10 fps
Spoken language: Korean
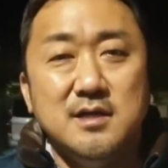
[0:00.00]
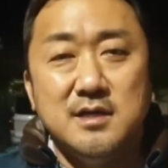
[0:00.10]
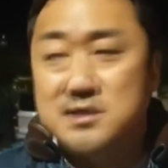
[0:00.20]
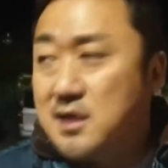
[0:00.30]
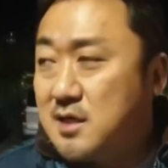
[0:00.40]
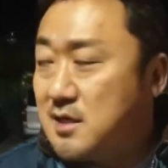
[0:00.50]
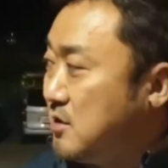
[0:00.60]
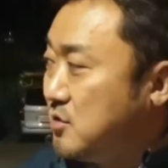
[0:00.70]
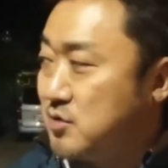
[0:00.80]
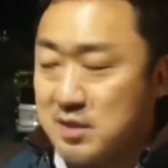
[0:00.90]
네, 제가
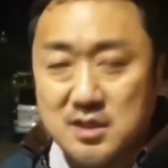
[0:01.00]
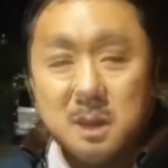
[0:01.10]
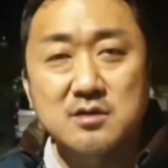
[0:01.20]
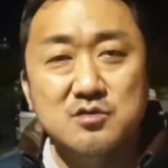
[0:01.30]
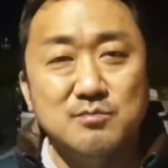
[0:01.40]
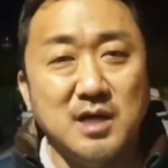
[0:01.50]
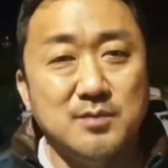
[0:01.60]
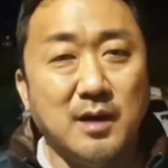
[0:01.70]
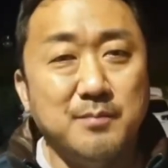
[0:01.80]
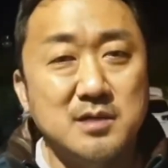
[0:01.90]
요새 촬영이 좀
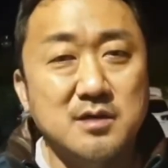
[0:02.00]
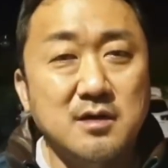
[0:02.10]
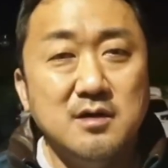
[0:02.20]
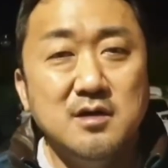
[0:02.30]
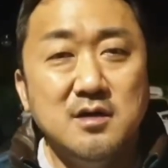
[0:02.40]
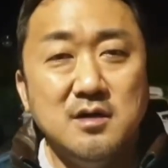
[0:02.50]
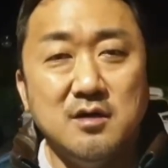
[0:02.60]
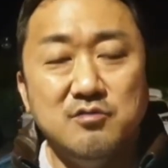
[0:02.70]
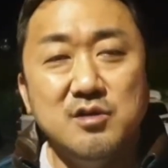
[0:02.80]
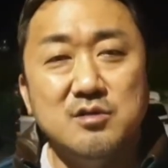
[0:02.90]
많이 바빠서
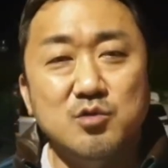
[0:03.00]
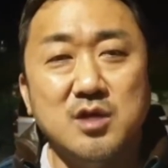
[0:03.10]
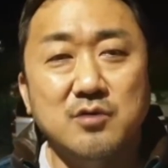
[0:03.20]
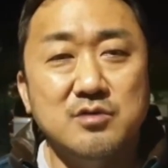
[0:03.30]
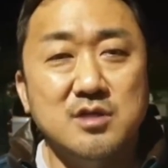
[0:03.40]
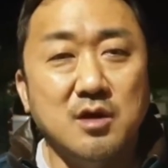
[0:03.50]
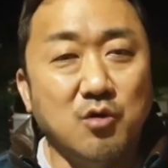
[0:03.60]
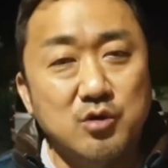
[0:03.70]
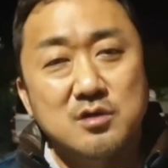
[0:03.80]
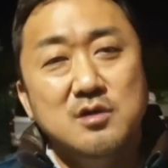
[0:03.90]
어, 훈련을 못하고 있는데
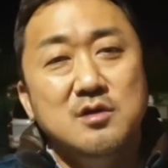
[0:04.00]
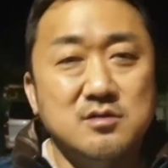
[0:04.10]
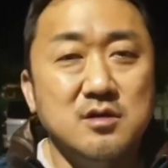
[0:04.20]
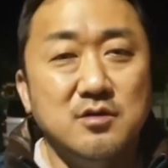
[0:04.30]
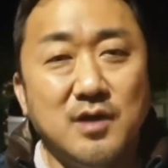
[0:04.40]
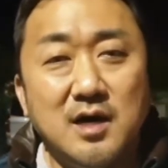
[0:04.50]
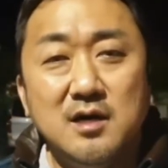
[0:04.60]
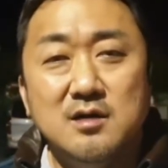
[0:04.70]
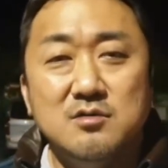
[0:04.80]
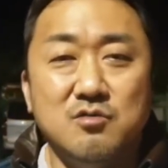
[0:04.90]
곧
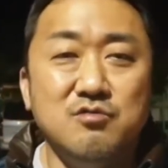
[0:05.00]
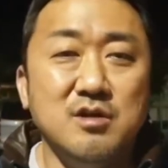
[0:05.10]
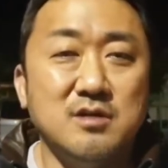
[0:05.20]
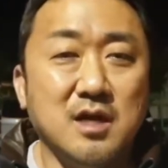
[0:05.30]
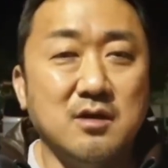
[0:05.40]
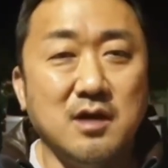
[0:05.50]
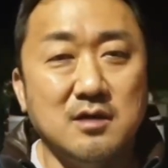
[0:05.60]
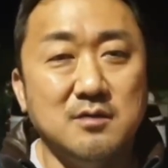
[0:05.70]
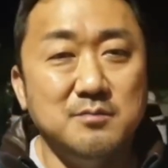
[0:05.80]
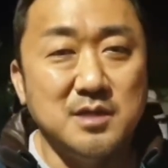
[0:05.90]
성열이와 또 훈련을 하러
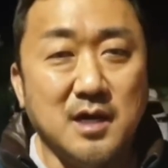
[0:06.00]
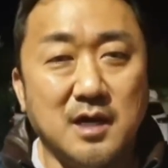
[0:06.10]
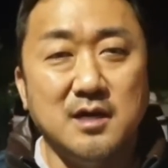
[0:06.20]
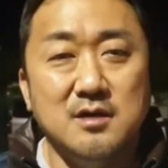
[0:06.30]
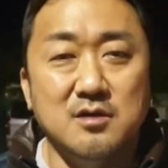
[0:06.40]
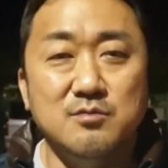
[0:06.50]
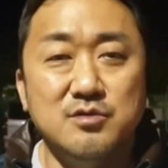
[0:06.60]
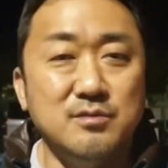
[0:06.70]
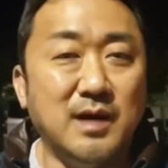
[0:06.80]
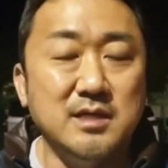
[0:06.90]
갈 겁니다. 네,
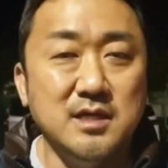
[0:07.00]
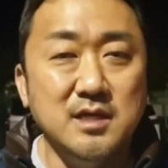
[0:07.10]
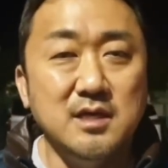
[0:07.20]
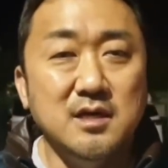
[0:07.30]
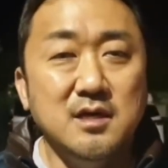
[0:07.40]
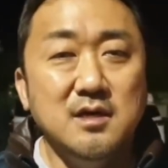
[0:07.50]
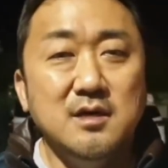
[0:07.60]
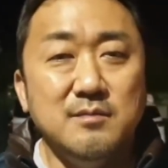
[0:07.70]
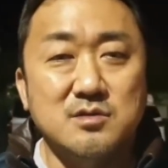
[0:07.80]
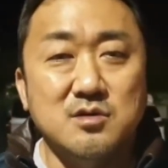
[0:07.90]
여러분들 많이
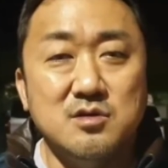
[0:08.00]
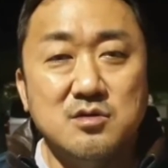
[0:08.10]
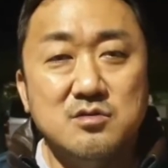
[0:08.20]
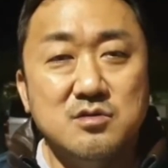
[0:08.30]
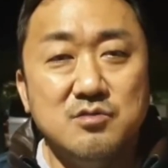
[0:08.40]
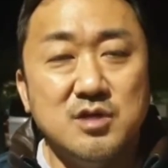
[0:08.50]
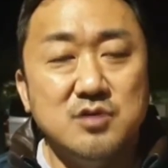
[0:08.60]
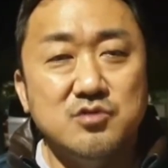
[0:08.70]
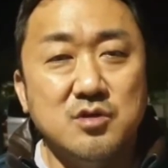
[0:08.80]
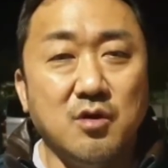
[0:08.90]
백성열 선수
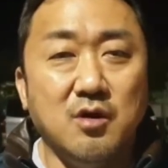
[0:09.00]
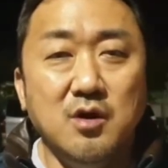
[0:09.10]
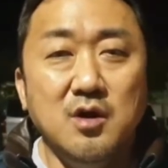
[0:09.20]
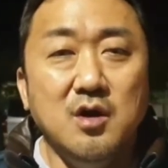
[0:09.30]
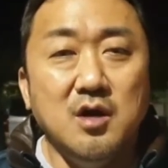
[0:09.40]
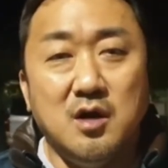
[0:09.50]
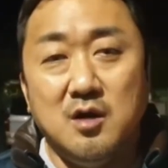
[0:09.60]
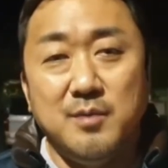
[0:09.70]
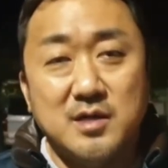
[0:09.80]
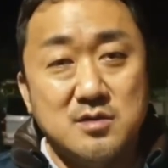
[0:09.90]
응원해주시고
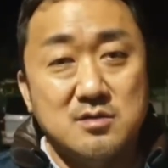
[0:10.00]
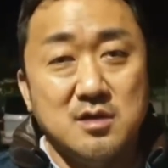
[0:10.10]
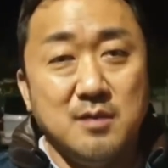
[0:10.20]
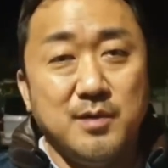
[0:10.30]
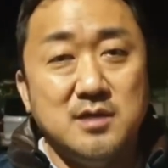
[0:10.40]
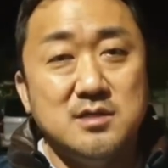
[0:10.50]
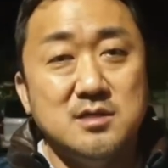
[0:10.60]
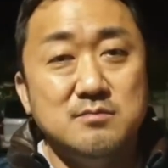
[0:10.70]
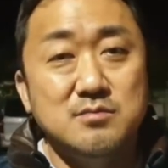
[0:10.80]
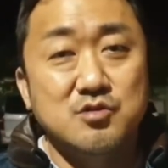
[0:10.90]
어, 백성열의
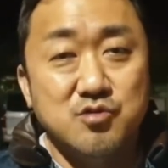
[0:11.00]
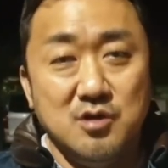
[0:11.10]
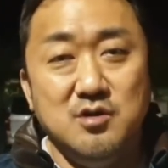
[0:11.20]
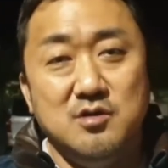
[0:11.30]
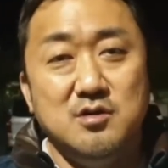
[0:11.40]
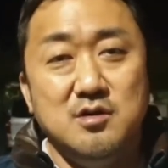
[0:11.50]
팔씨름스쿨